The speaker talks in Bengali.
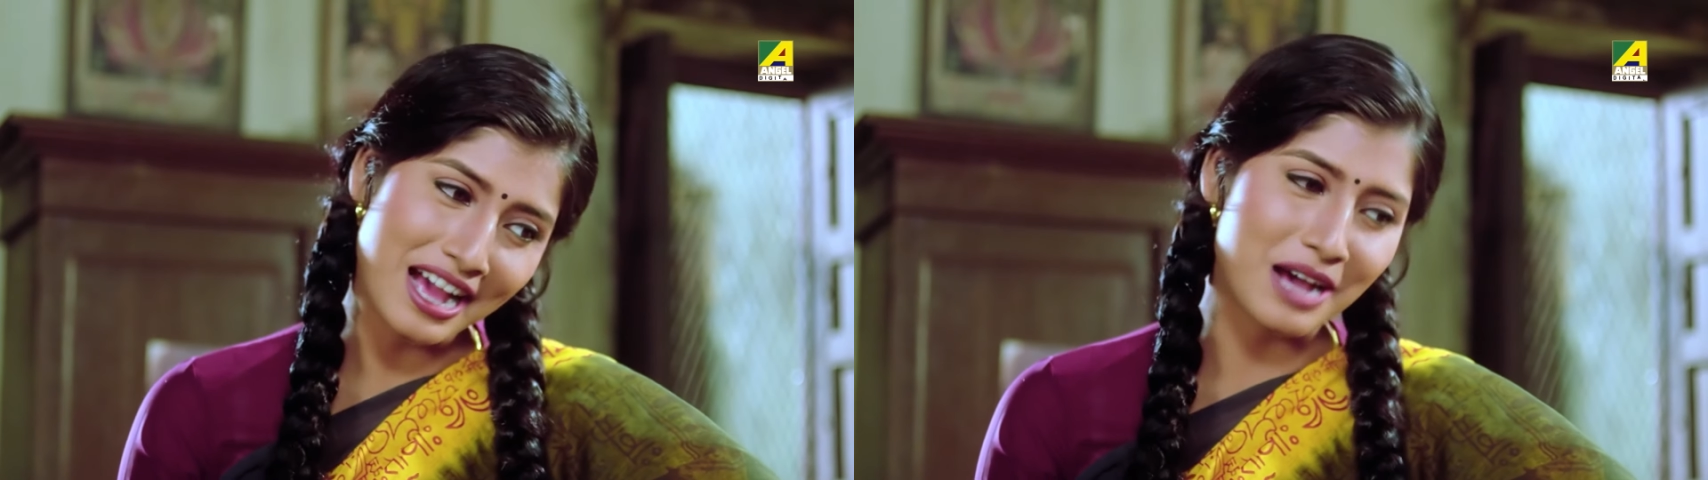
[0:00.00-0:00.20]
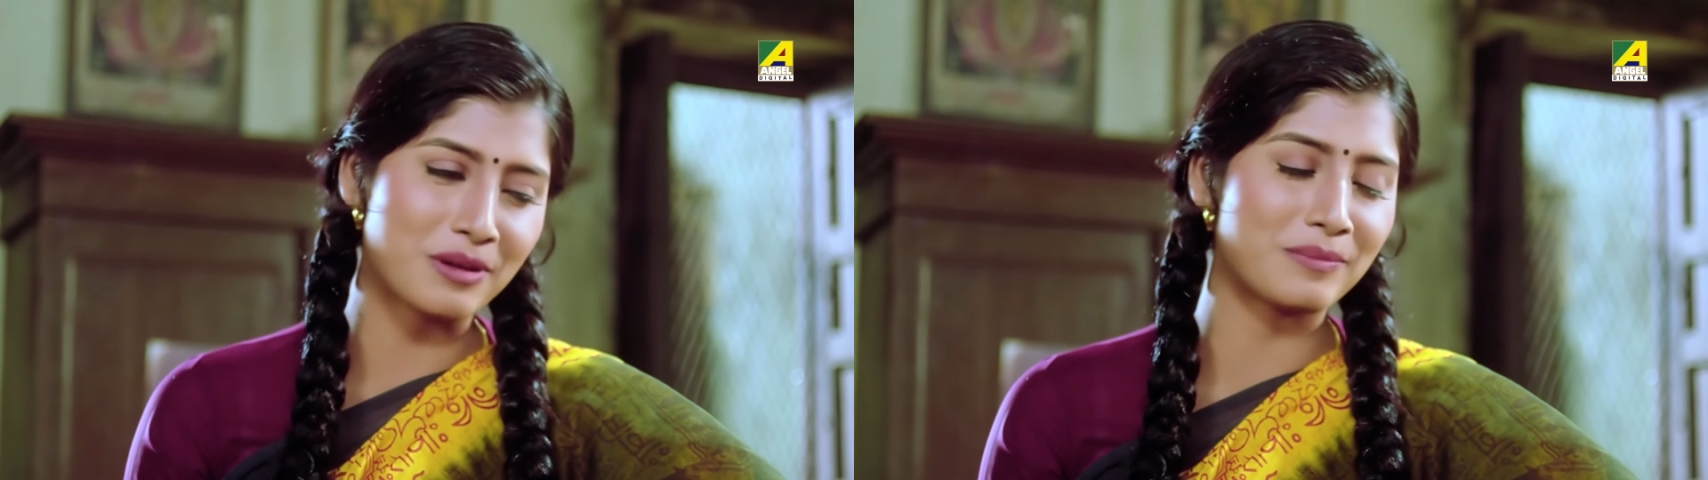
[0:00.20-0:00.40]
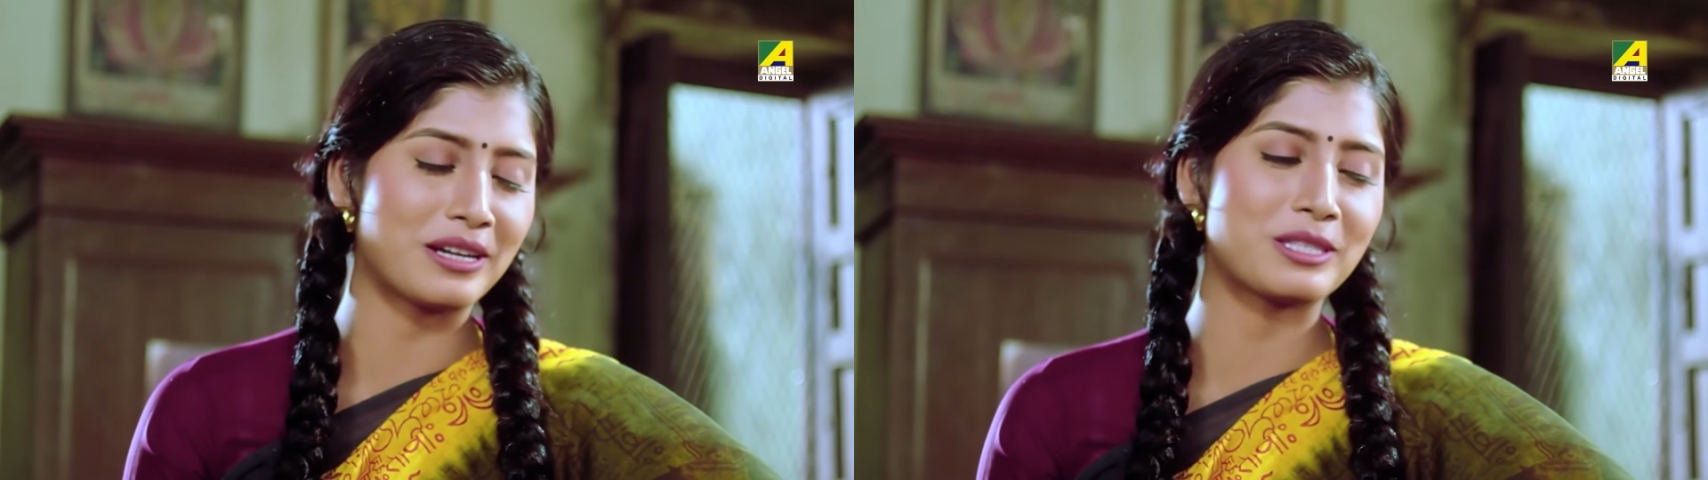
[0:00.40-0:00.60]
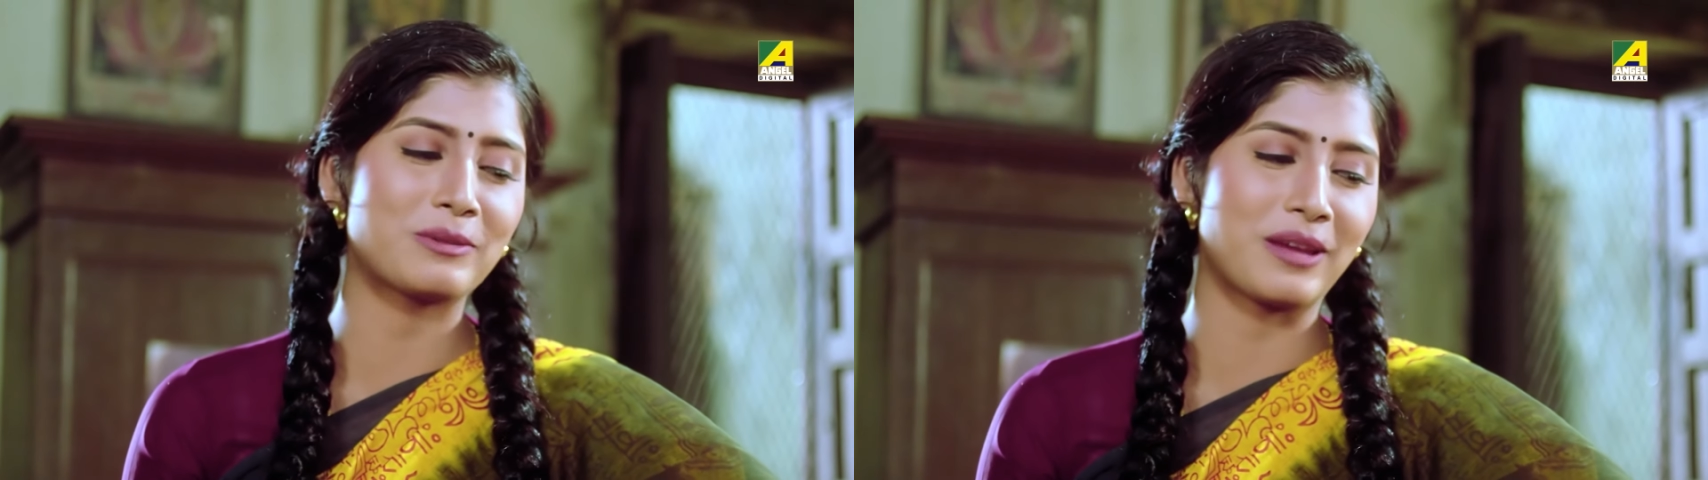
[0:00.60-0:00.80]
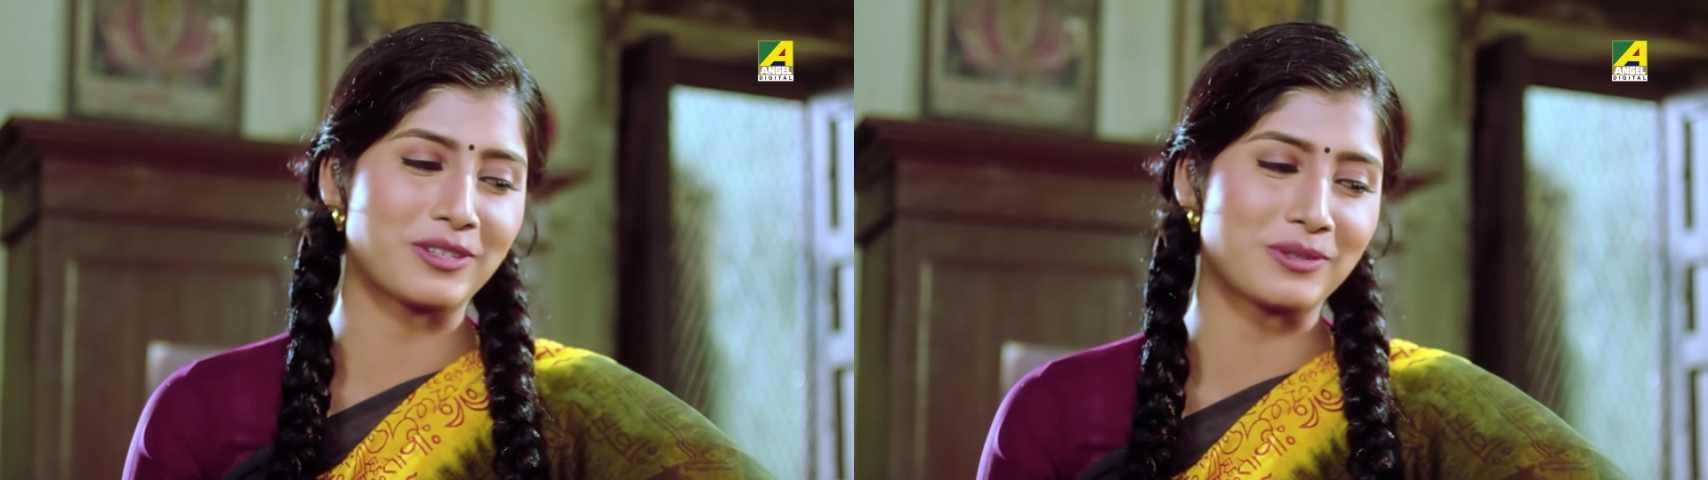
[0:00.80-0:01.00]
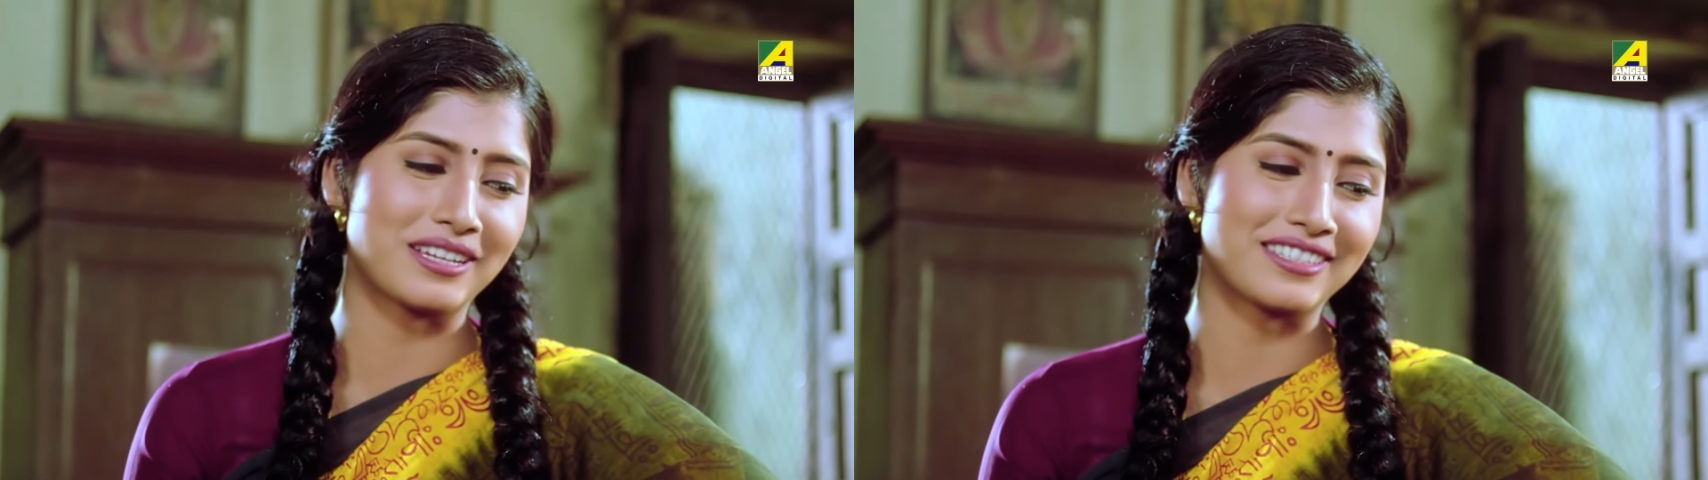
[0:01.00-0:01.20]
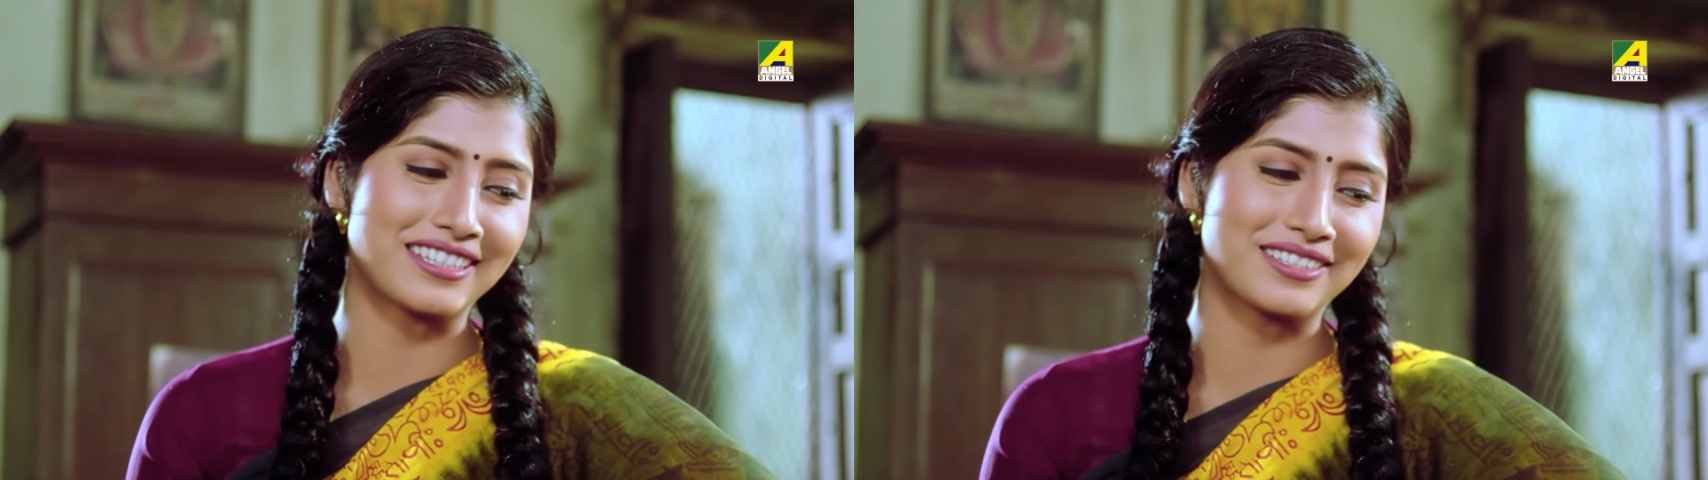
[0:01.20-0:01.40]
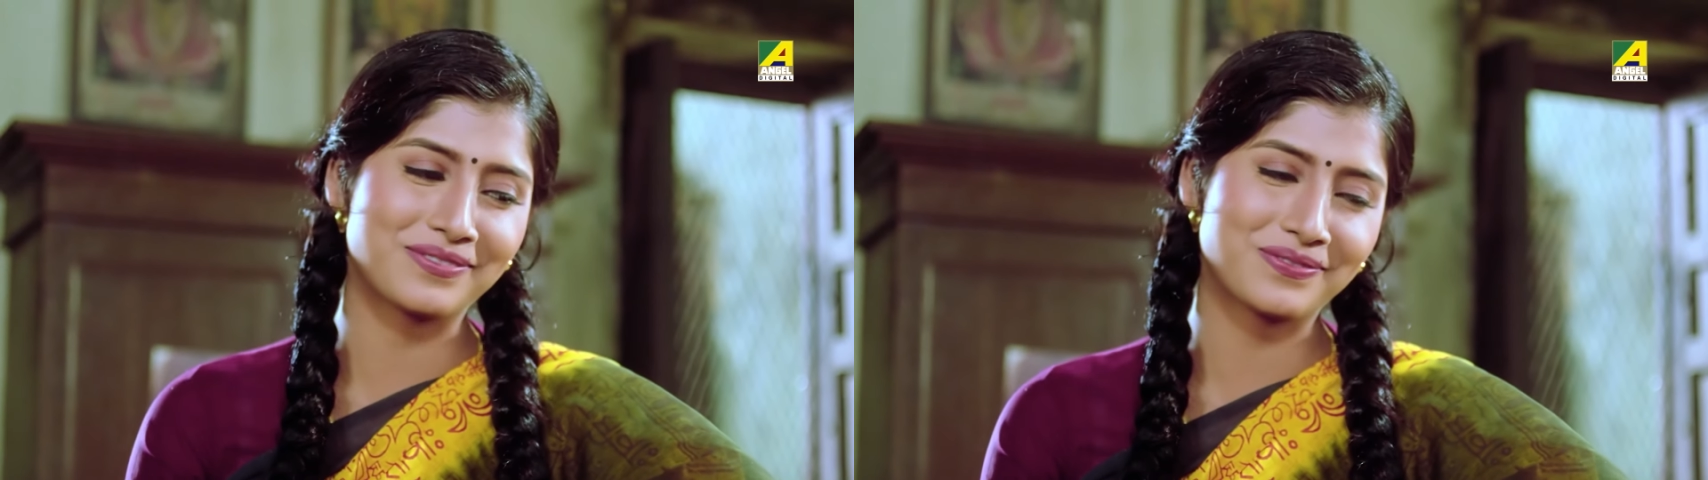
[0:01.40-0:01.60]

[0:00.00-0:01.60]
আমার বাড়িতেও একজন আছে